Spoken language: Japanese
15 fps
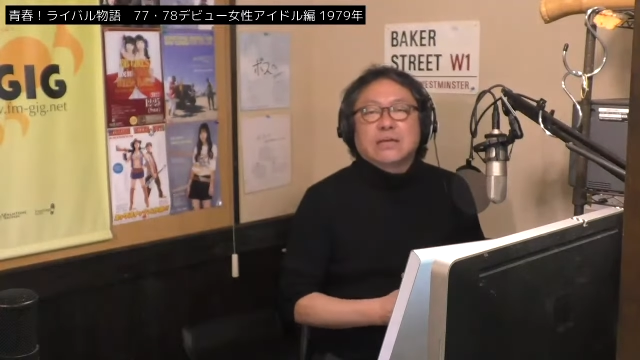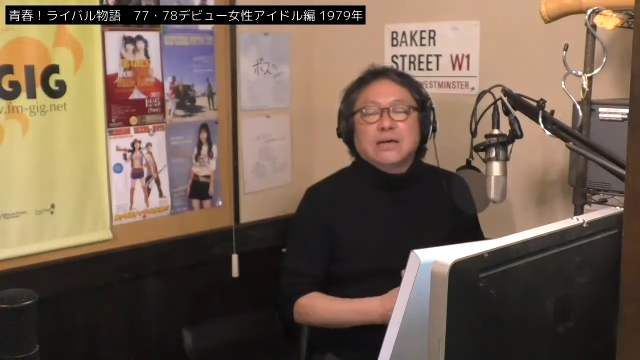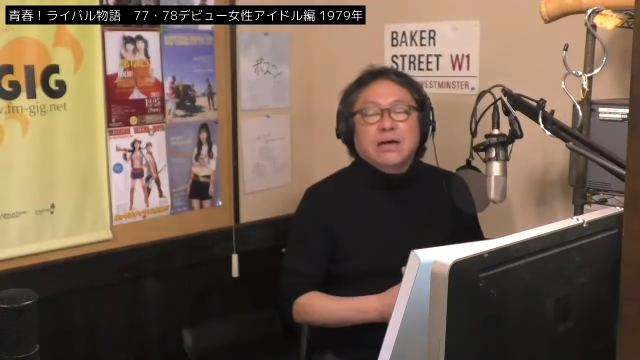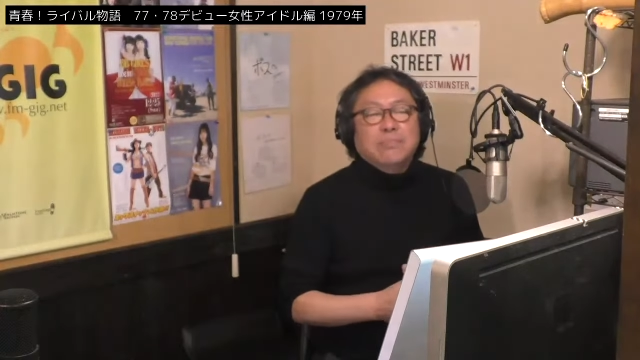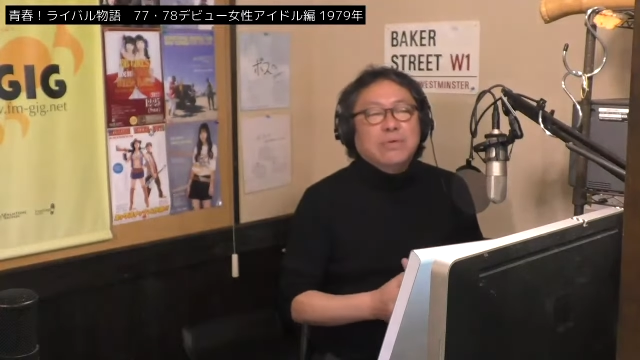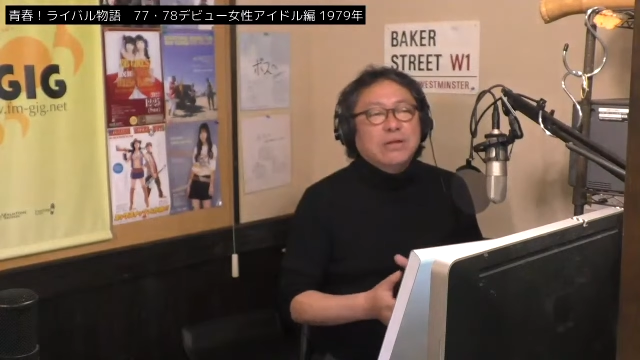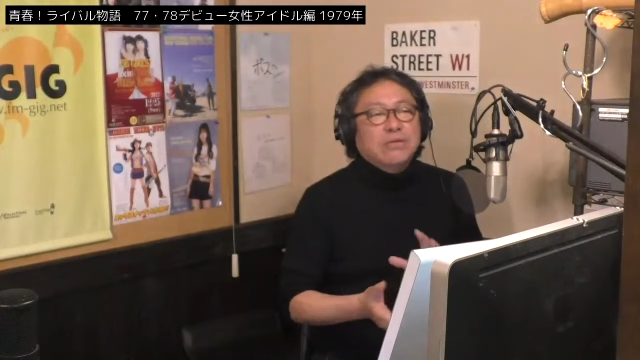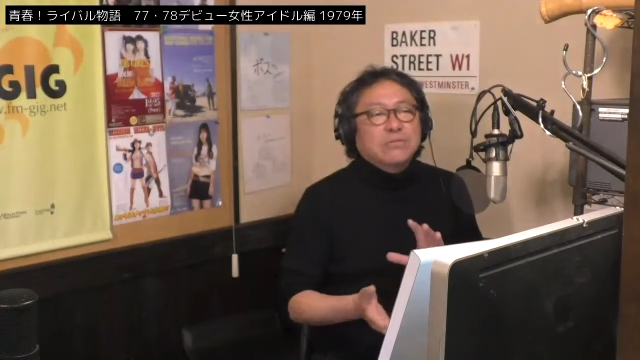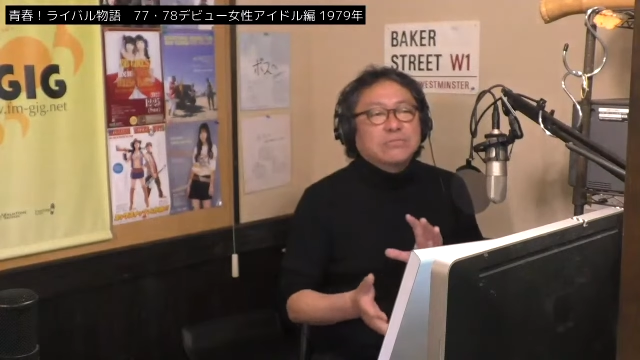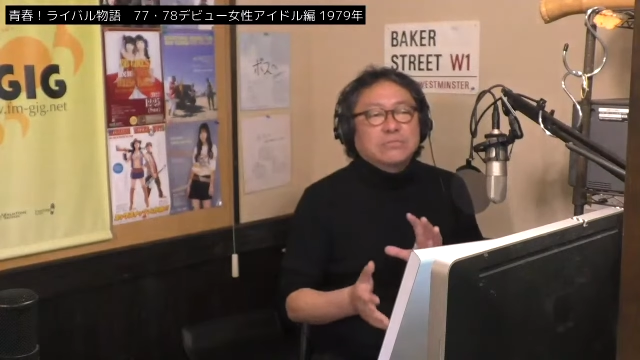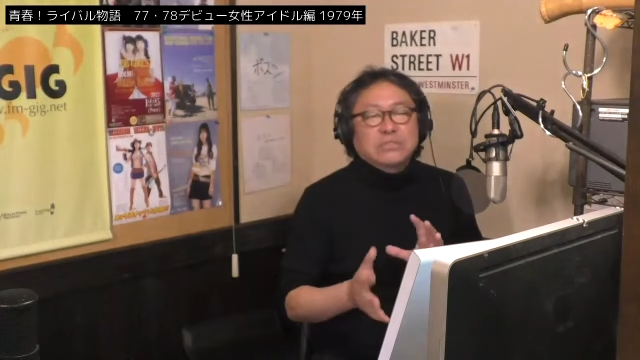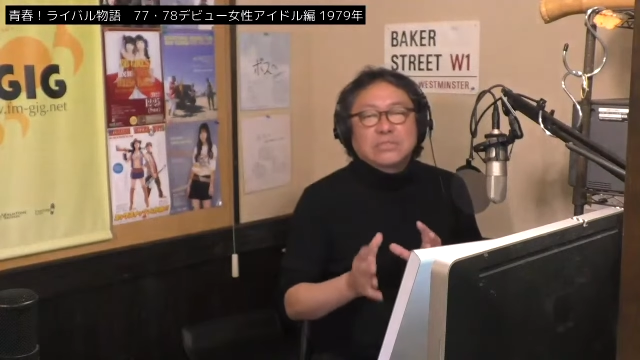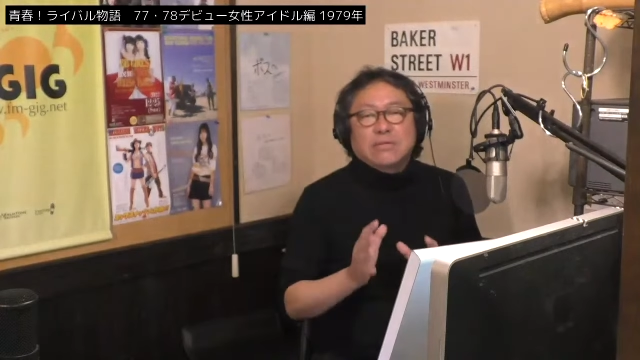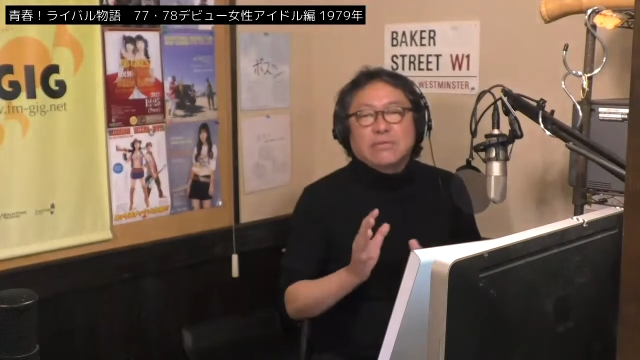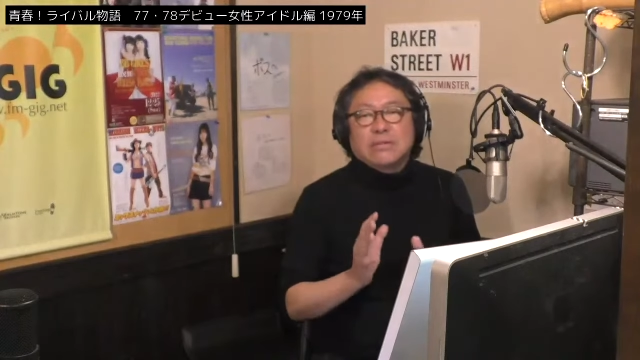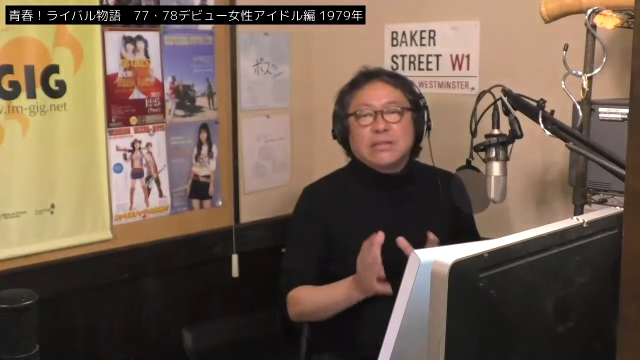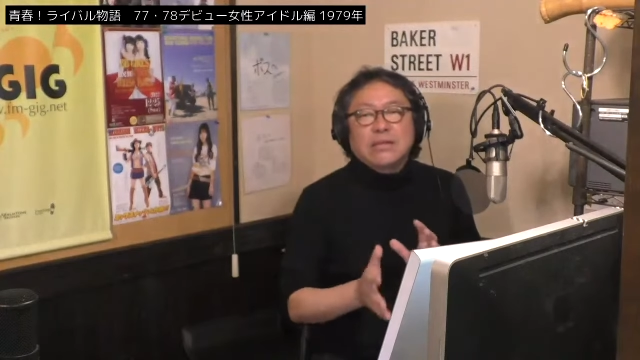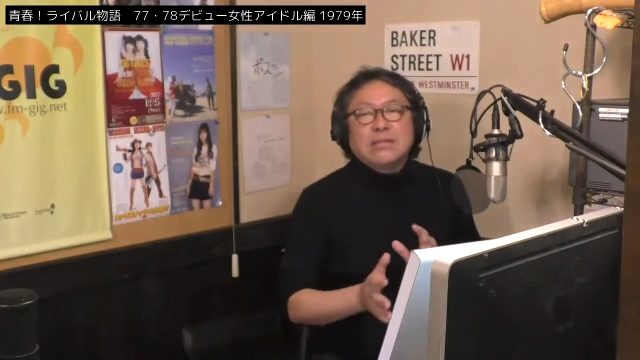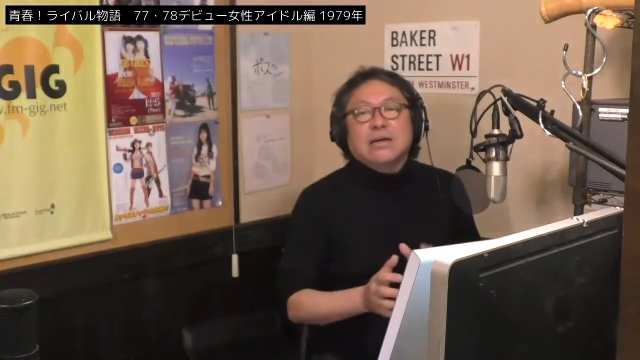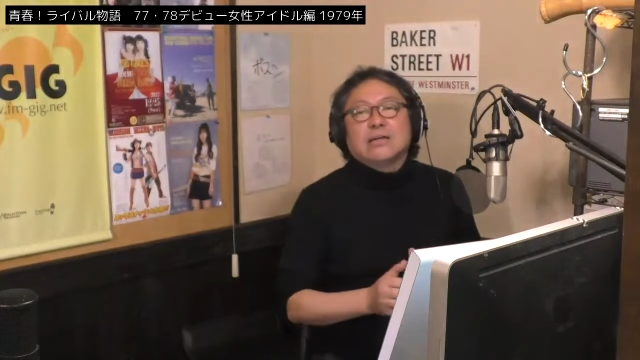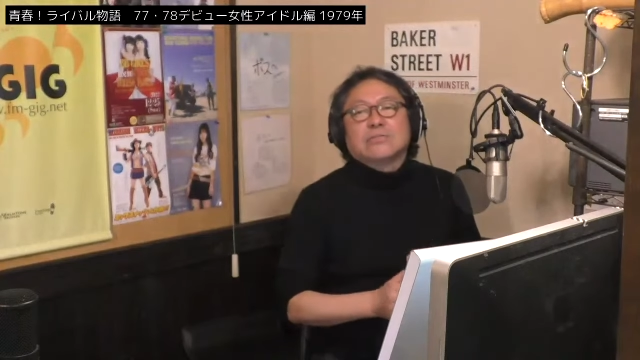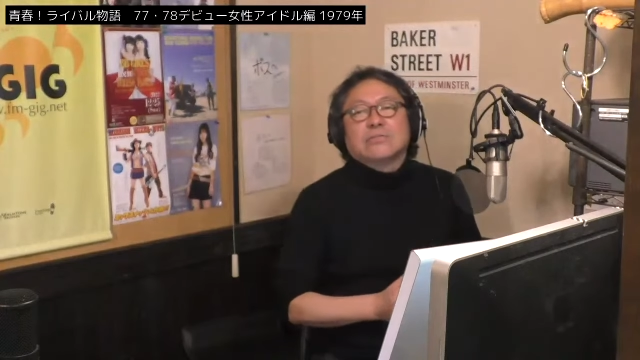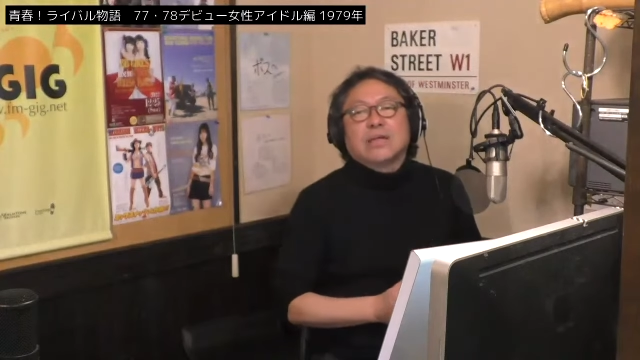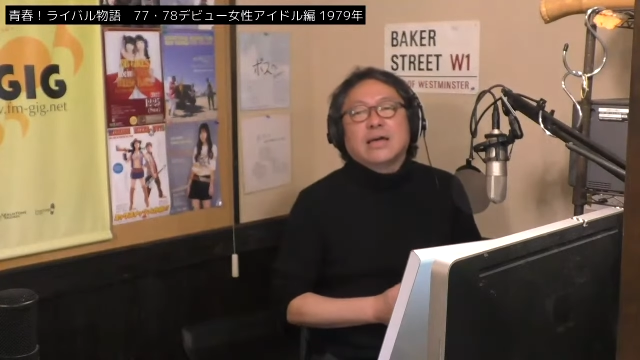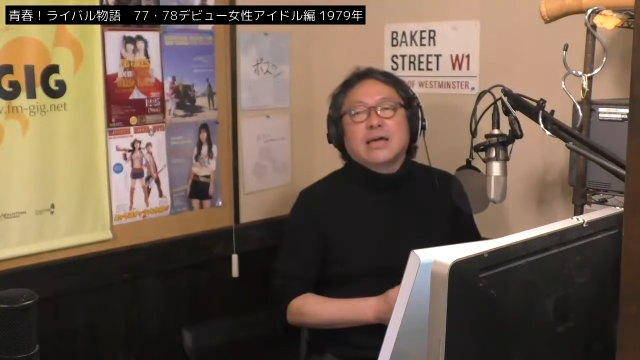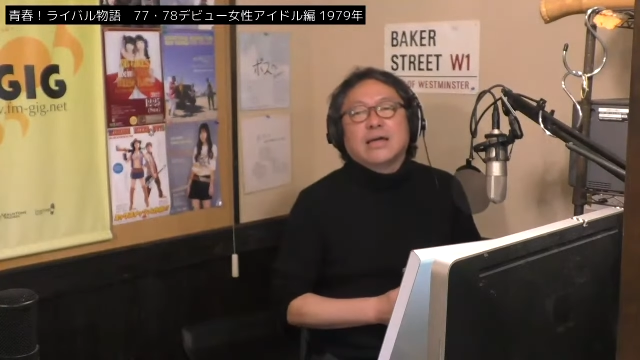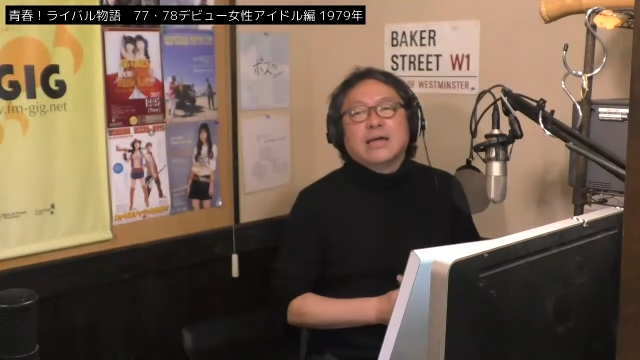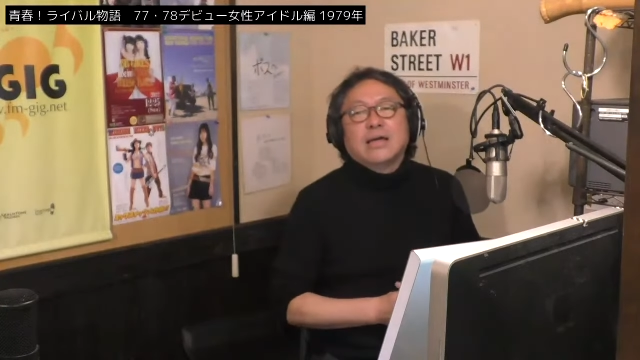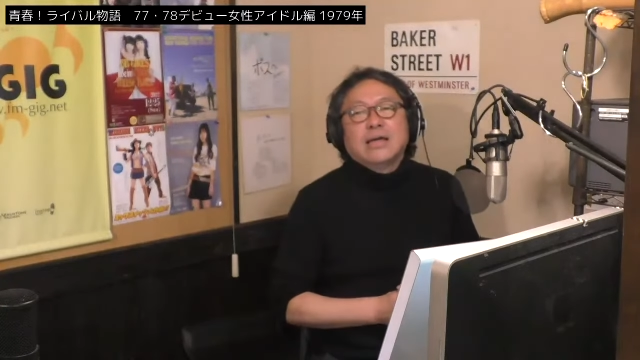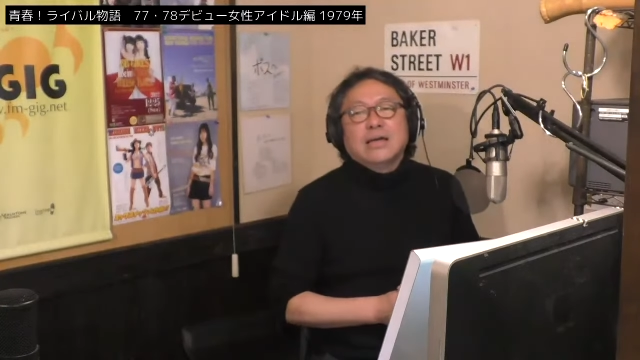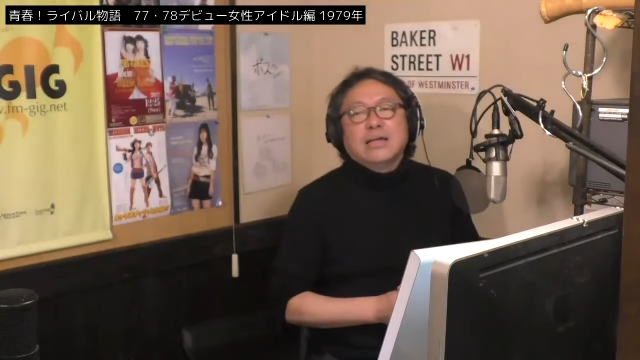あんまりよく伝わっていないので、